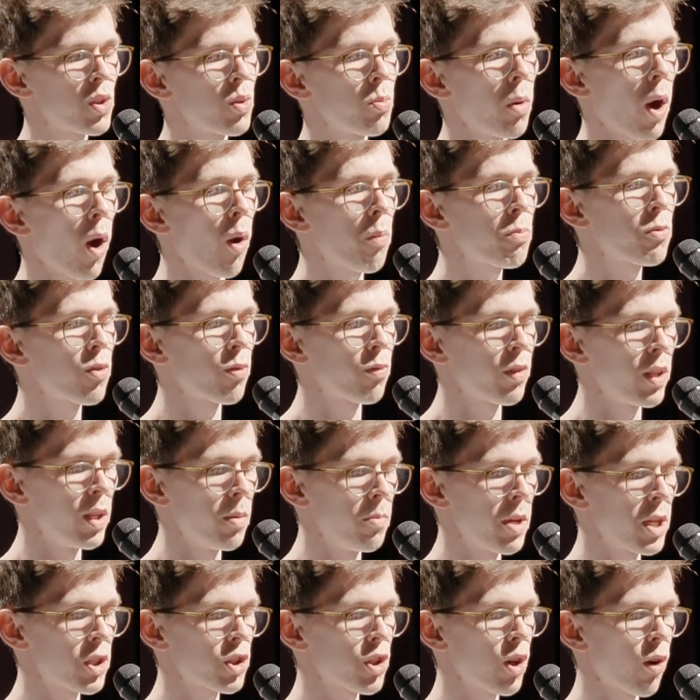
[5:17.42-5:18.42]
sich überhaupt so
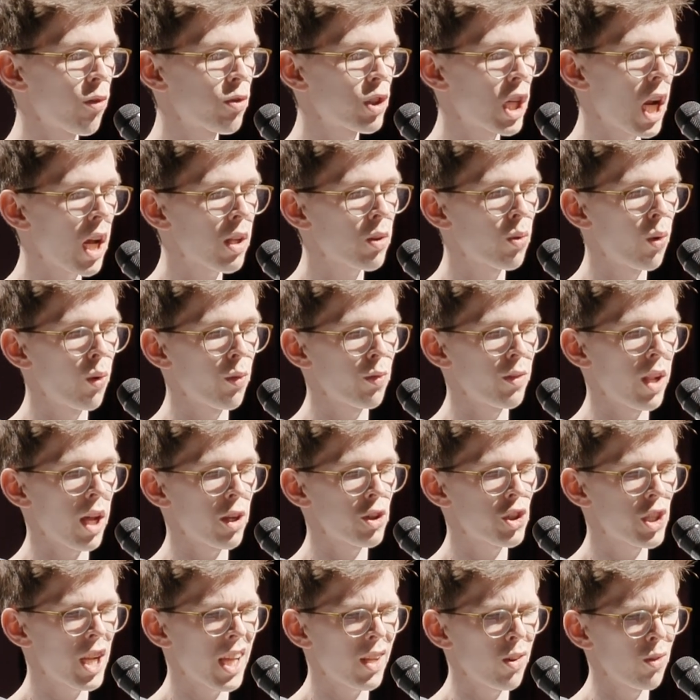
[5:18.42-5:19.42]
viele Menschen auf Schlachthöfen
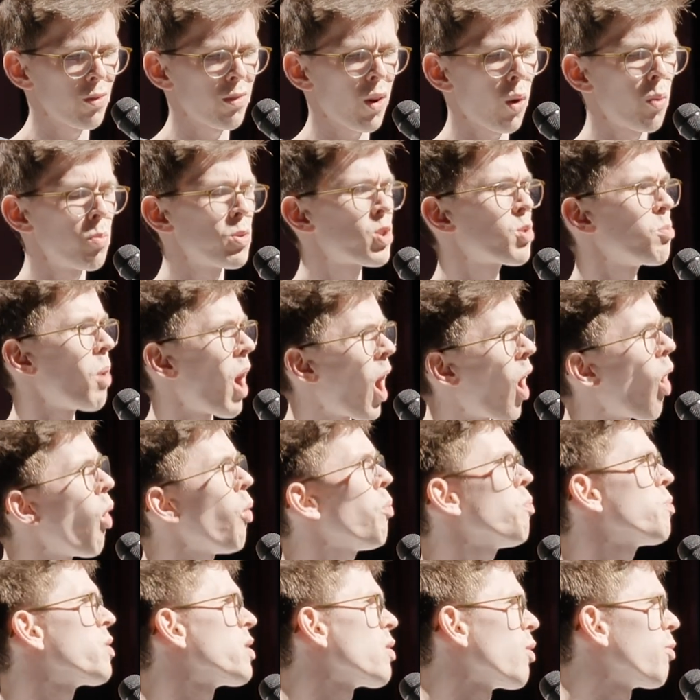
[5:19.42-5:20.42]
anstecken und warum es
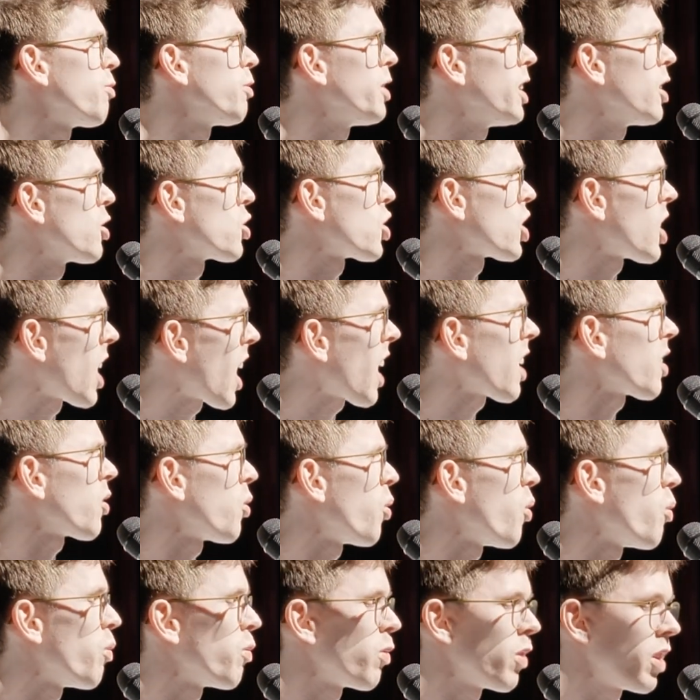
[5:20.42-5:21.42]
überhaupt so viele
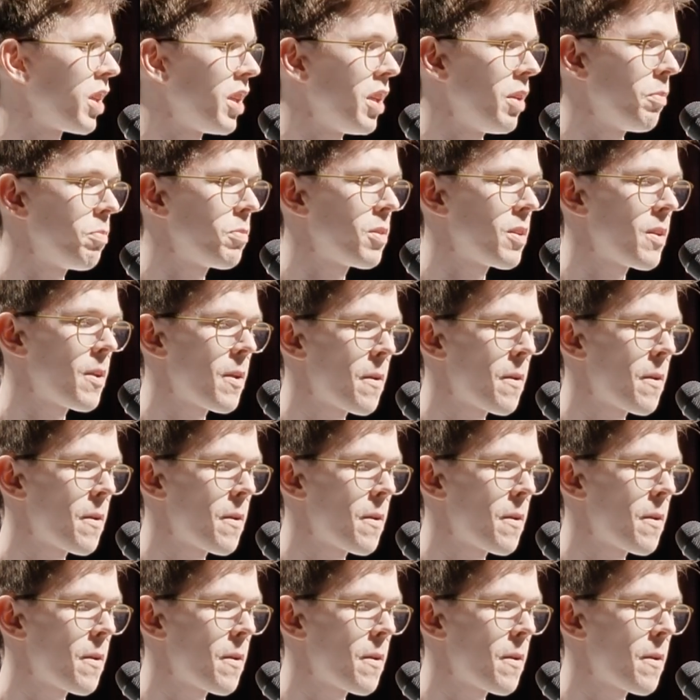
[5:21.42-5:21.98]
Schlachthöfe gibt.